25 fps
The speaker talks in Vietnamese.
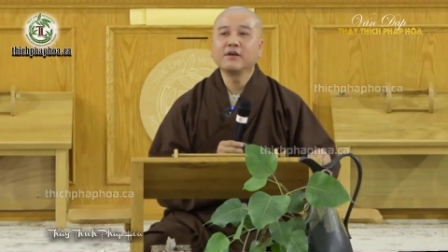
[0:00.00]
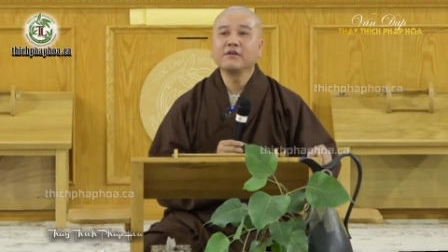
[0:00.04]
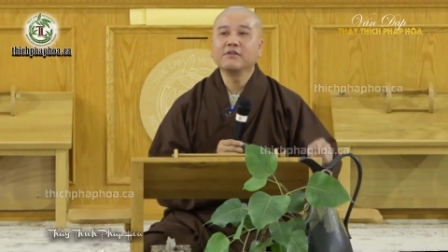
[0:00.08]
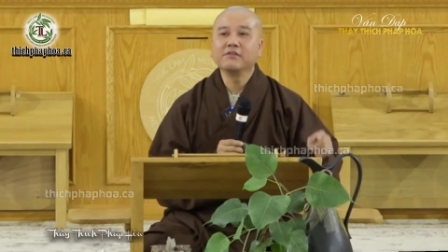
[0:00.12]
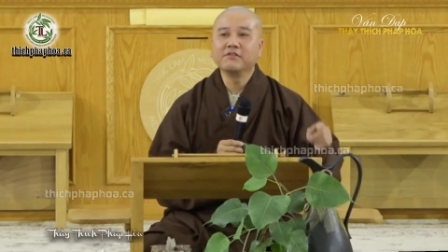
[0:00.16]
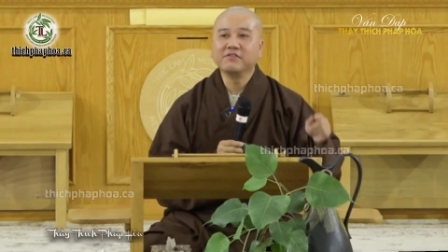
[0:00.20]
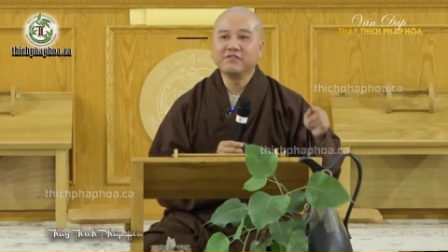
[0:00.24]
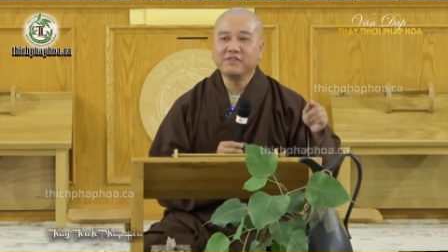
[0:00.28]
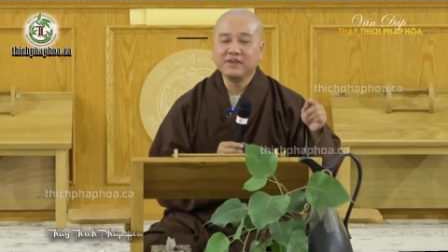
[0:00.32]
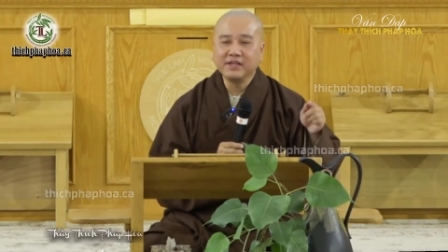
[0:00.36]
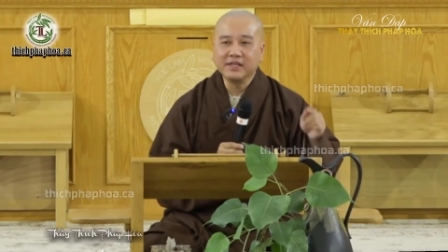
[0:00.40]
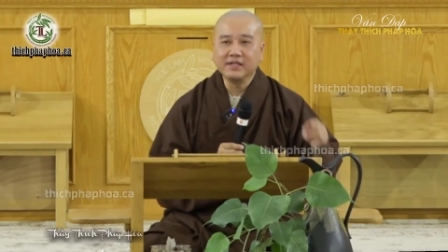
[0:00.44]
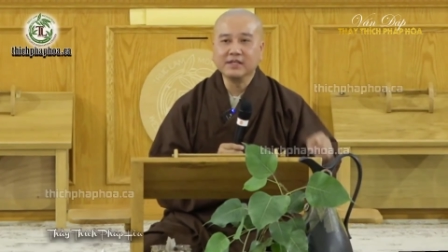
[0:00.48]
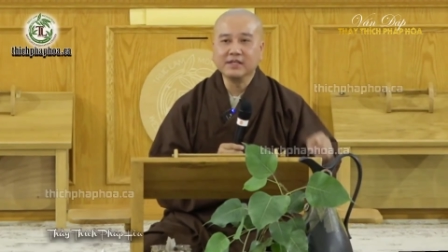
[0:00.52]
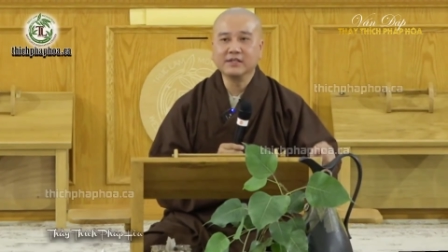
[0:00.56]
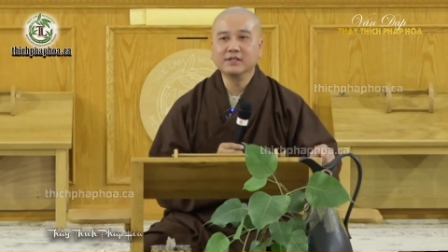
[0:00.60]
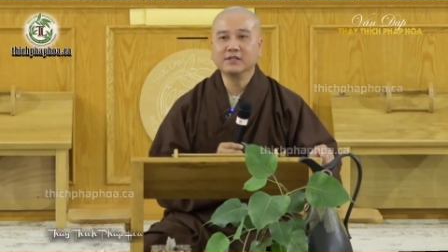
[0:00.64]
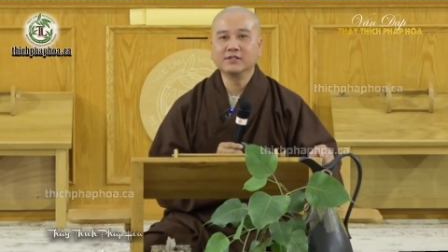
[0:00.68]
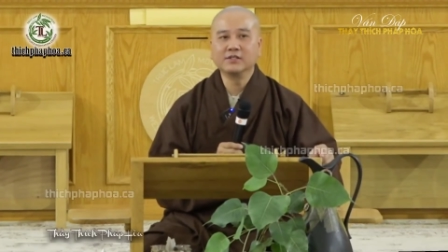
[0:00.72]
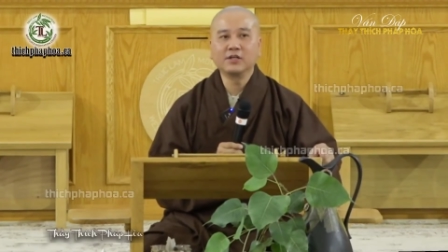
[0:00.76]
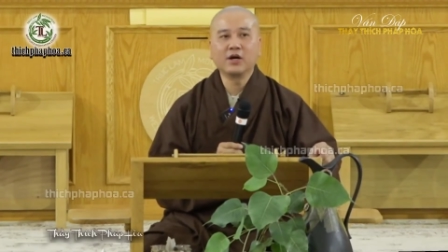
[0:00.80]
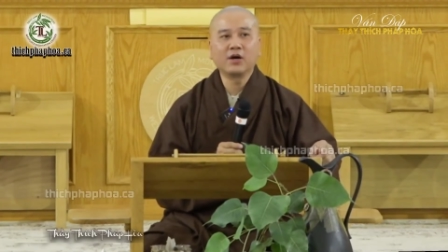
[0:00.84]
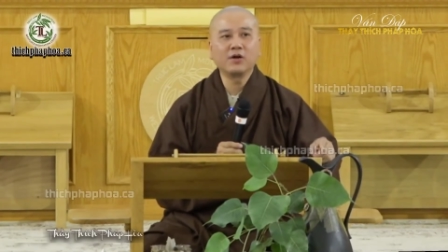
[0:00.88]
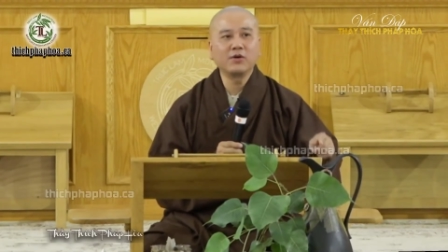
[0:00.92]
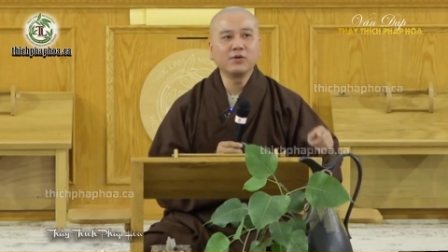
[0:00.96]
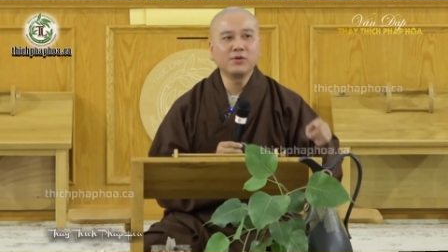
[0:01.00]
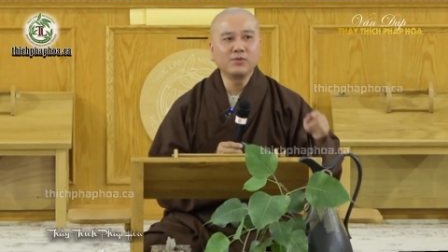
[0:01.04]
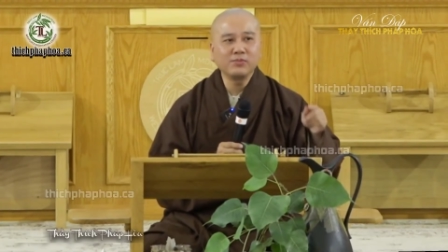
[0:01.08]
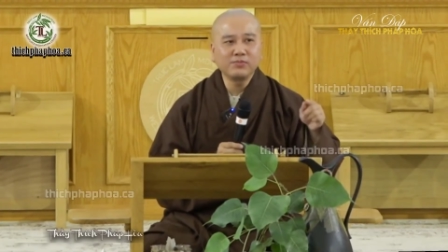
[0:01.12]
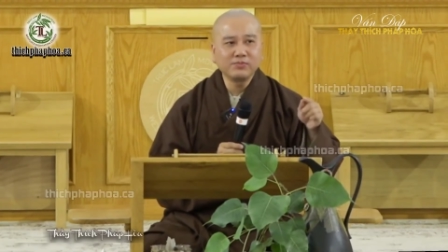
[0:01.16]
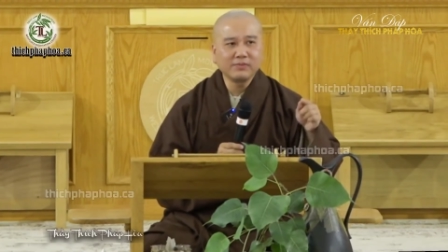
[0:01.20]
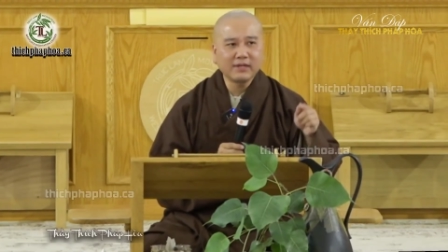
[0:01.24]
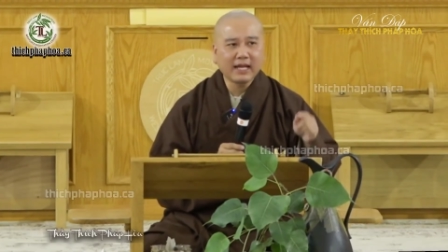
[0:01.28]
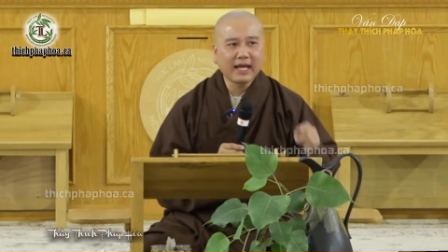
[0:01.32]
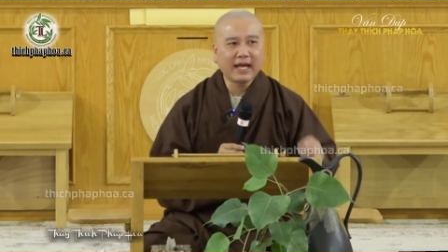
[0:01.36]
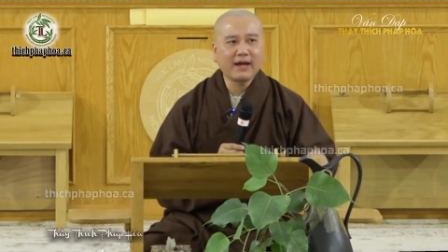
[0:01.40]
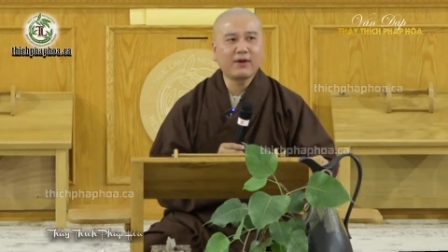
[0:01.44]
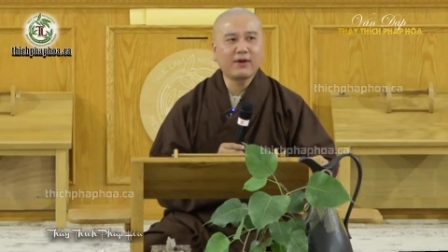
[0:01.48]
vì người đó
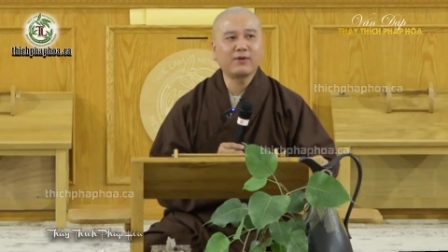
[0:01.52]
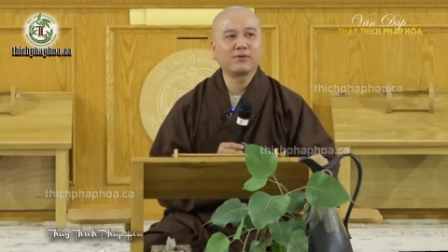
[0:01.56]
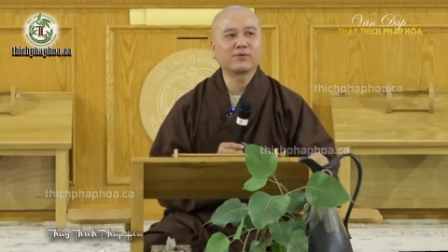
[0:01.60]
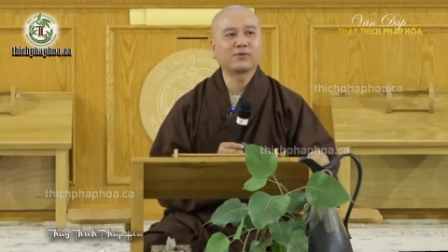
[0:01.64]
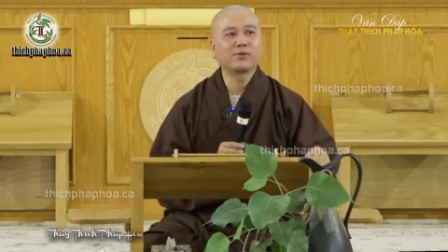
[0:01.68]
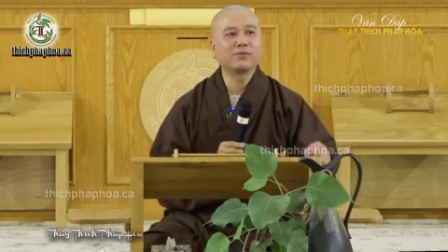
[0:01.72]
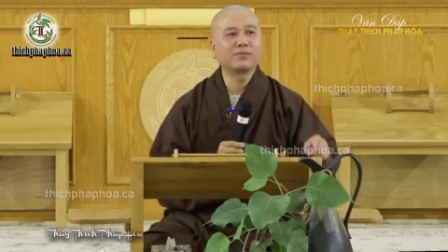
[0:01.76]
lúc nào